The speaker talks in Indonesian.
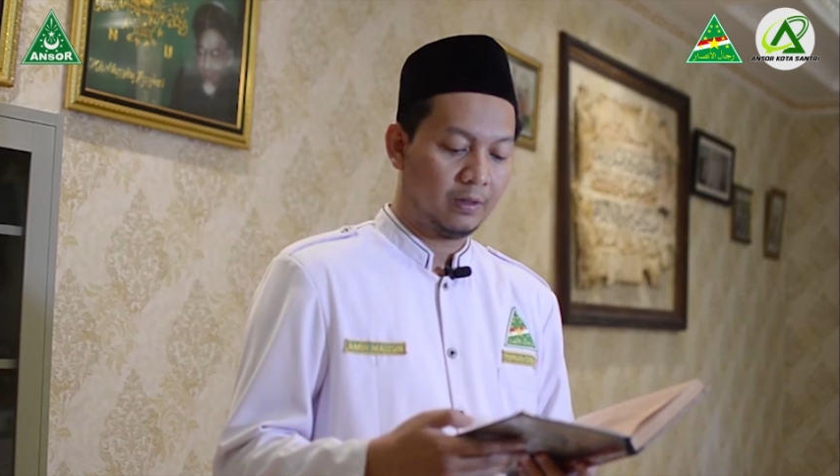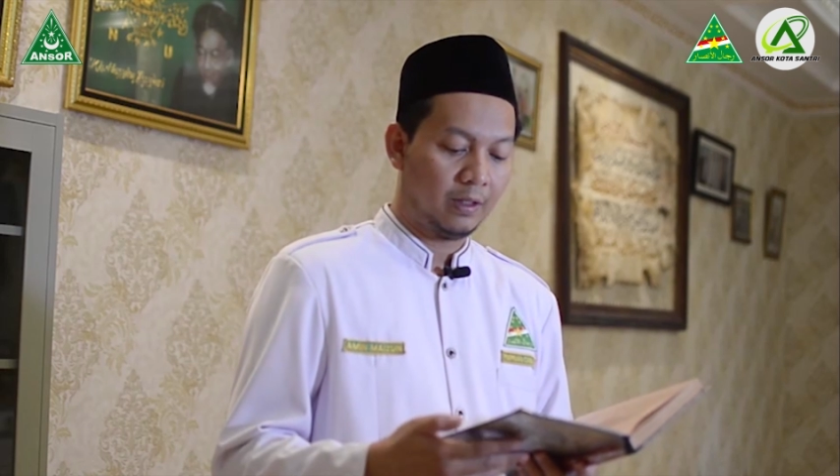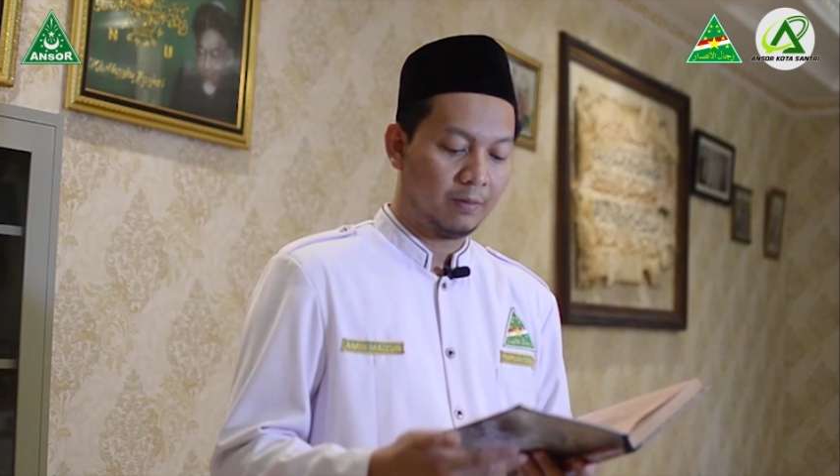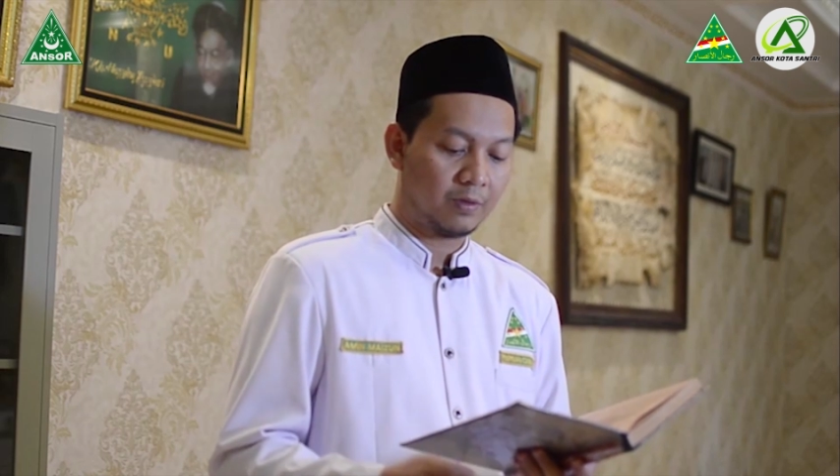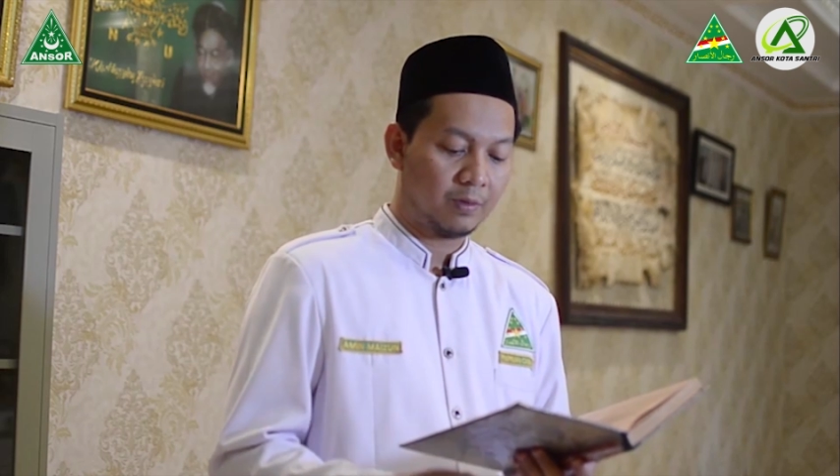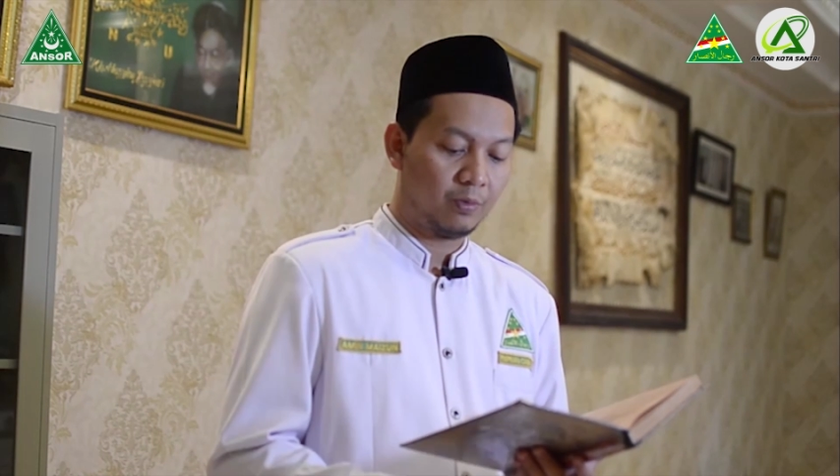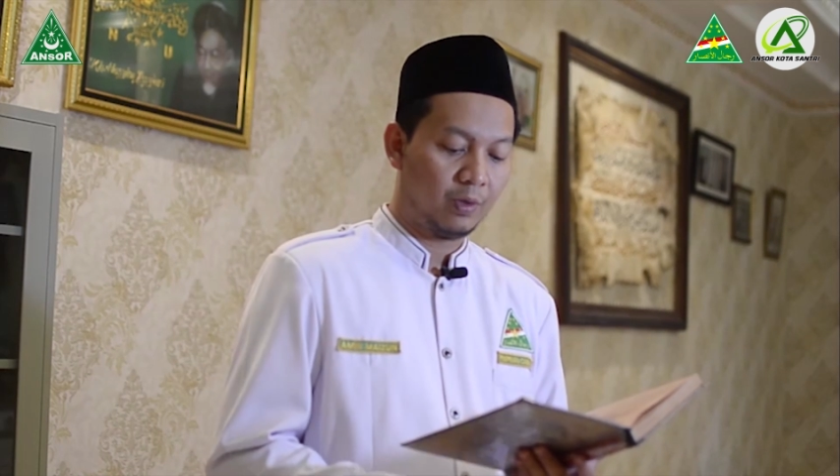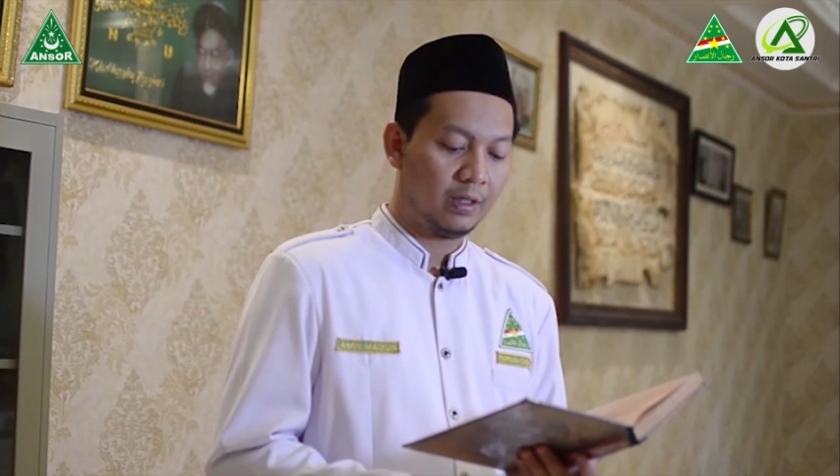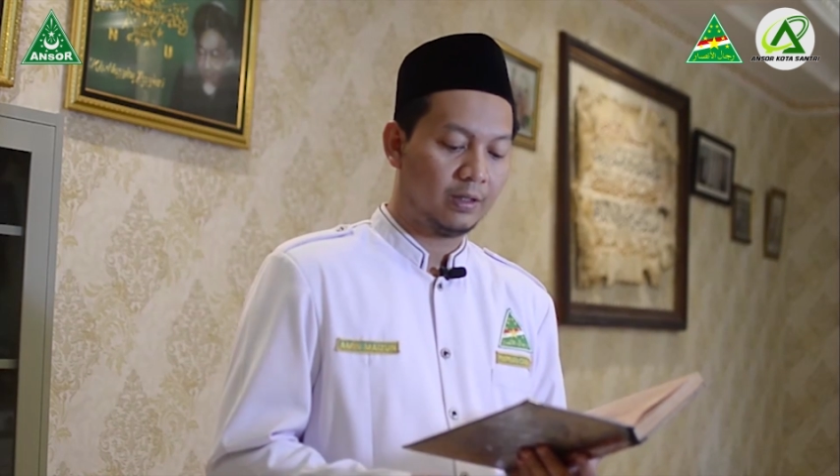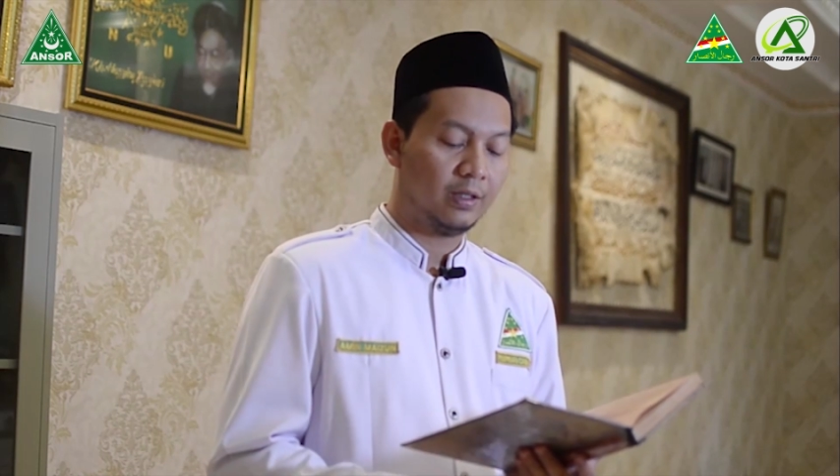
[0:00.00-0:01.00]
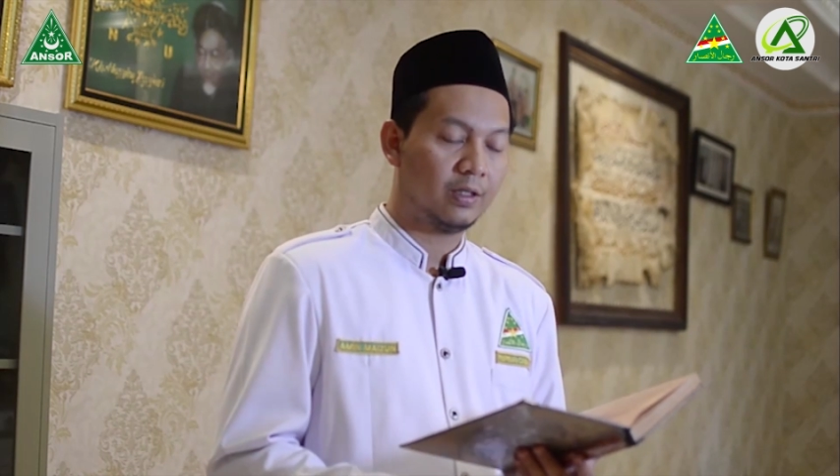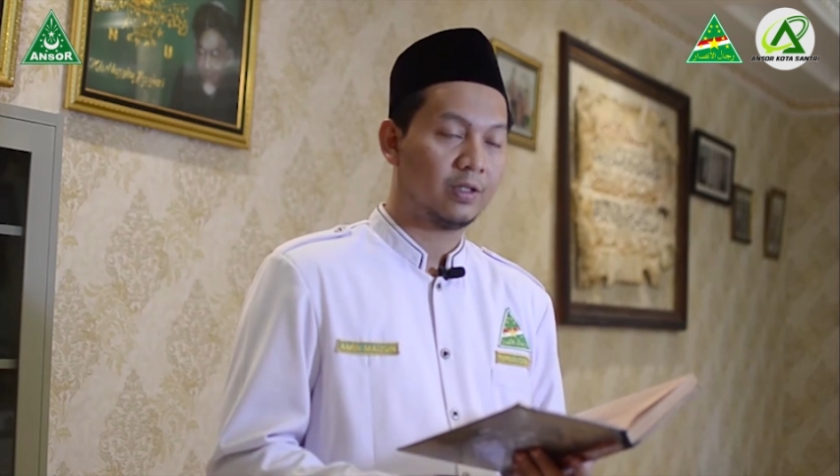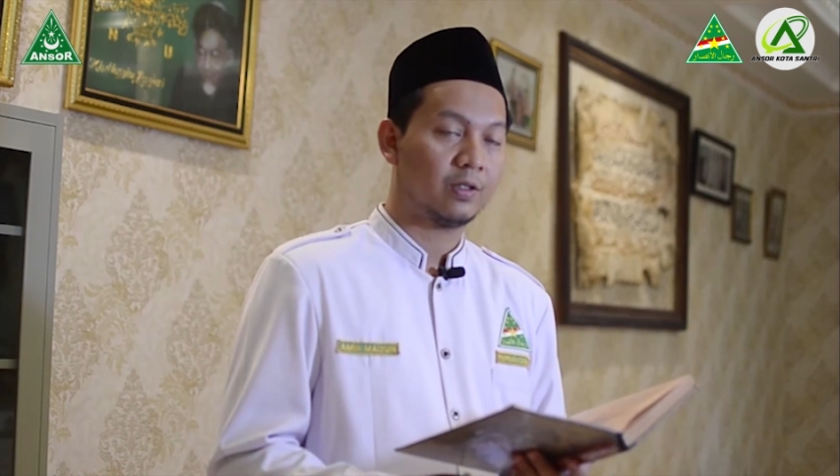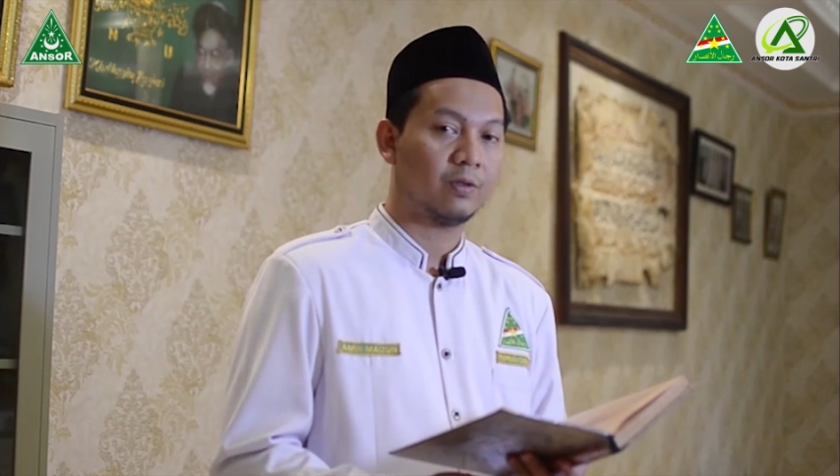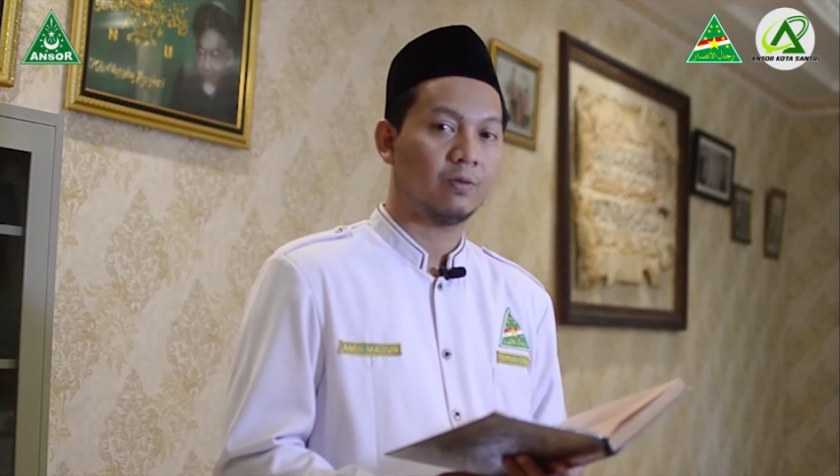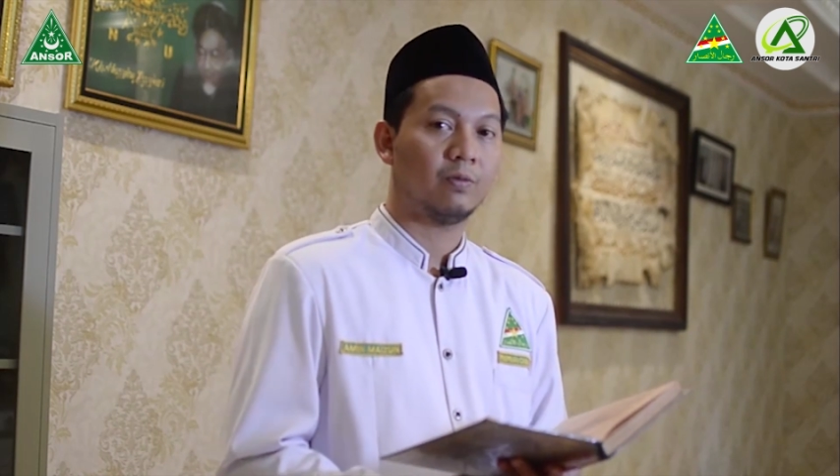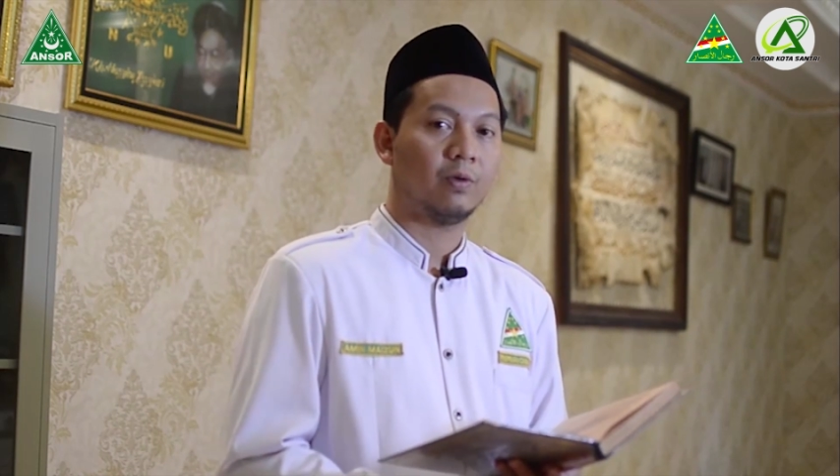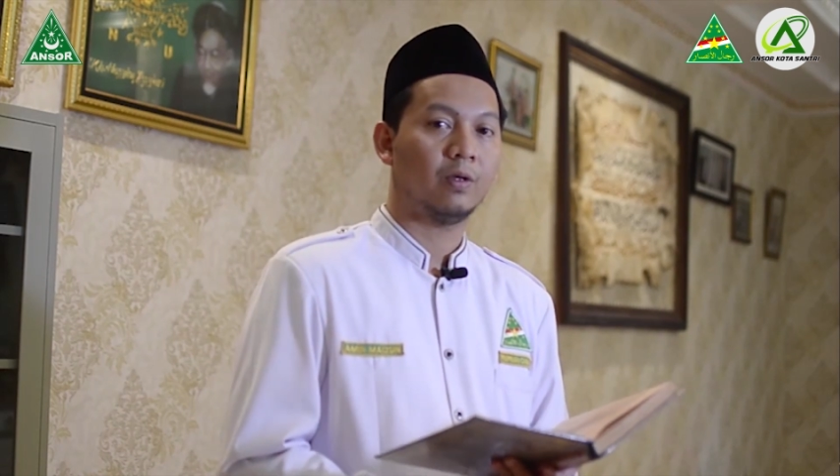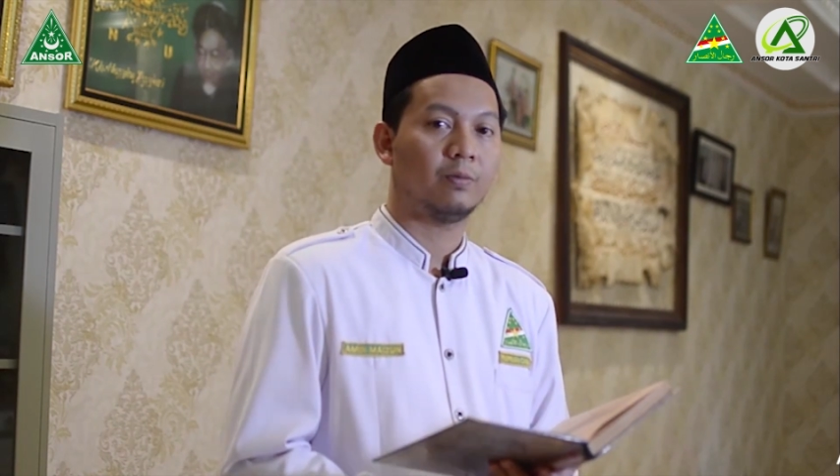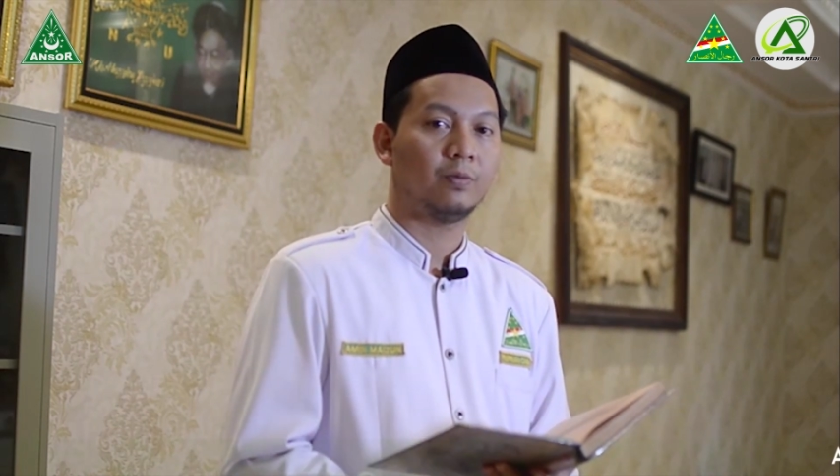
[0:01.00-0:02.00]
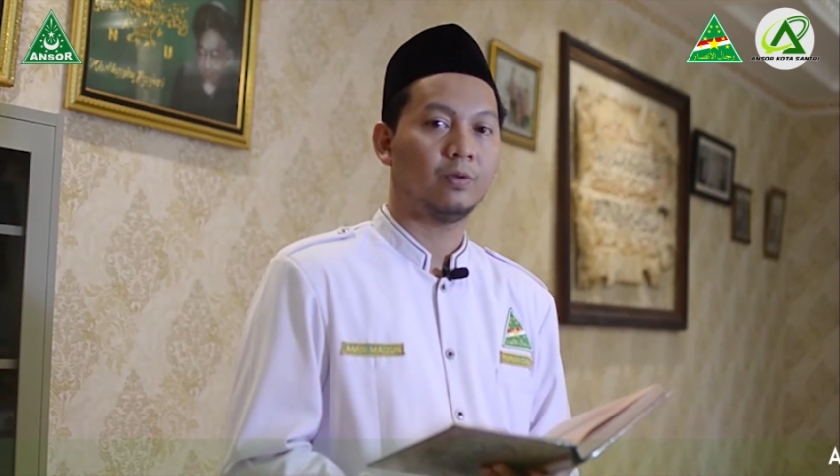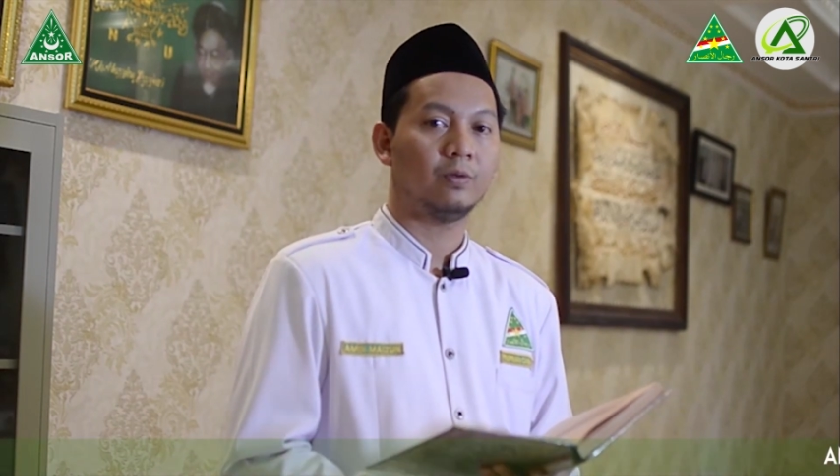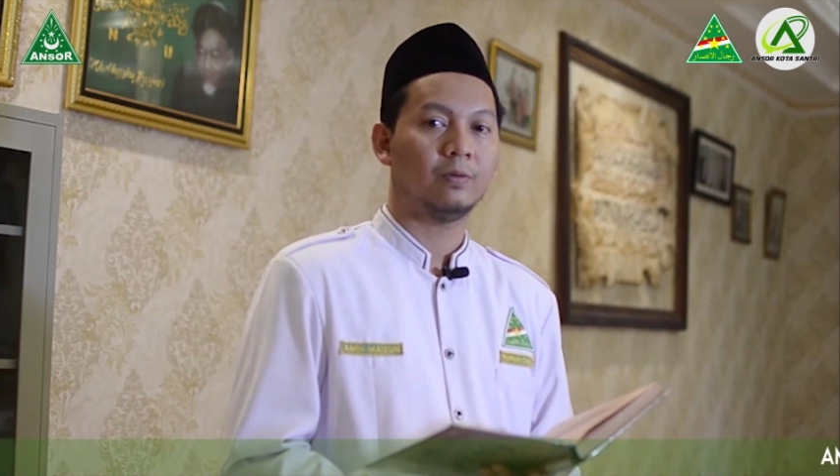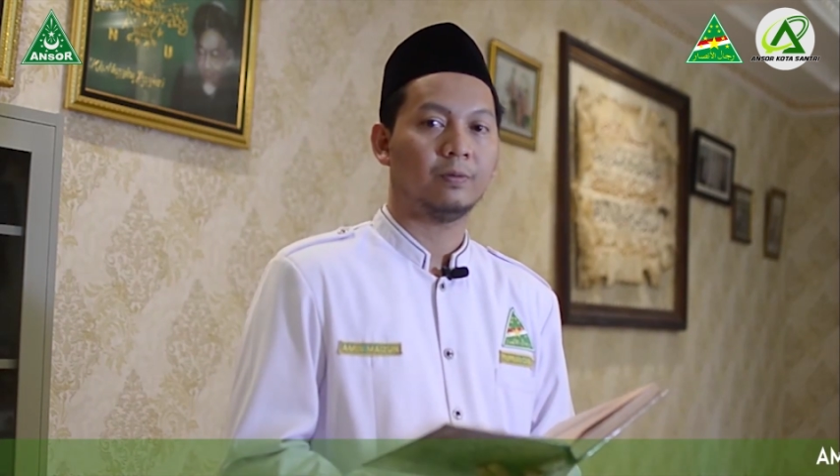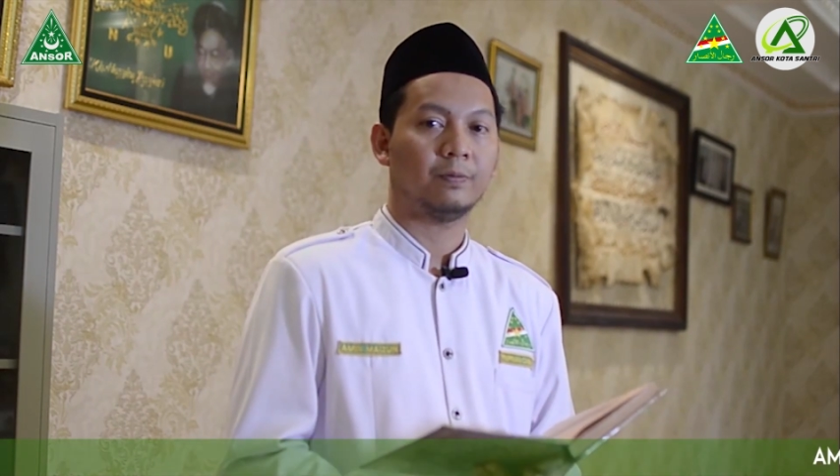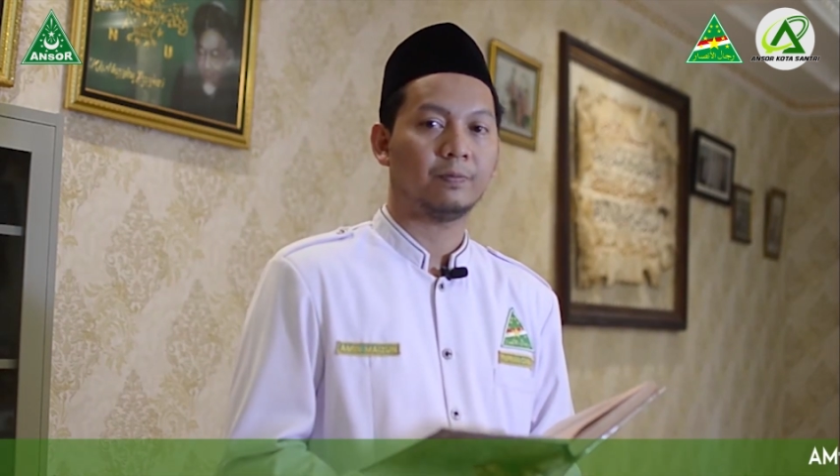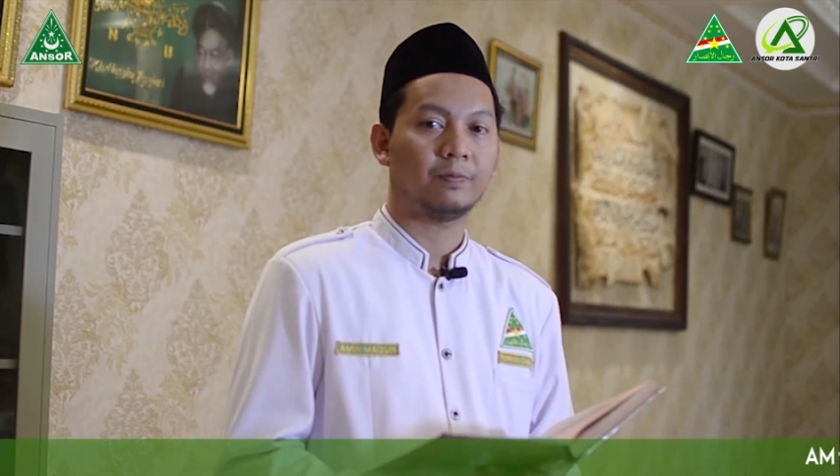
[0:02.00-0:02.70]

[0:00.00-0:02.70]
dalam sebuah hadis walaupun